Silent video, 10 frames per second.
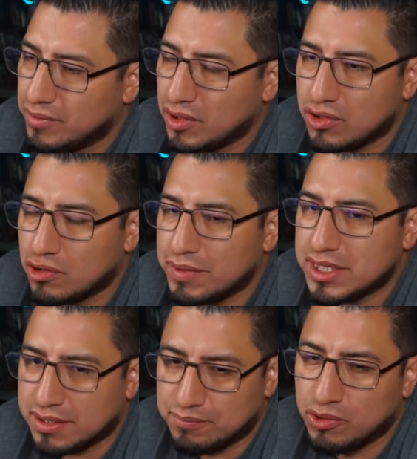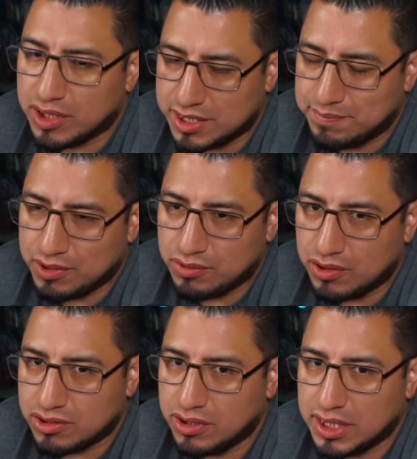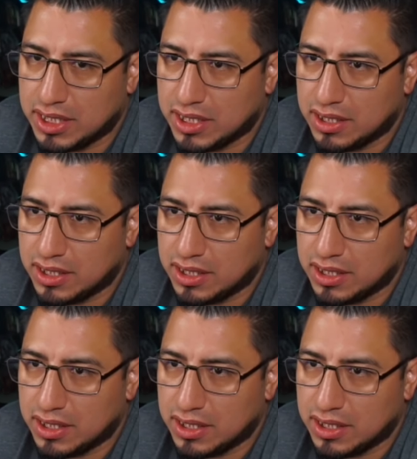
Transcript: yo, me hice muy respetuoso de,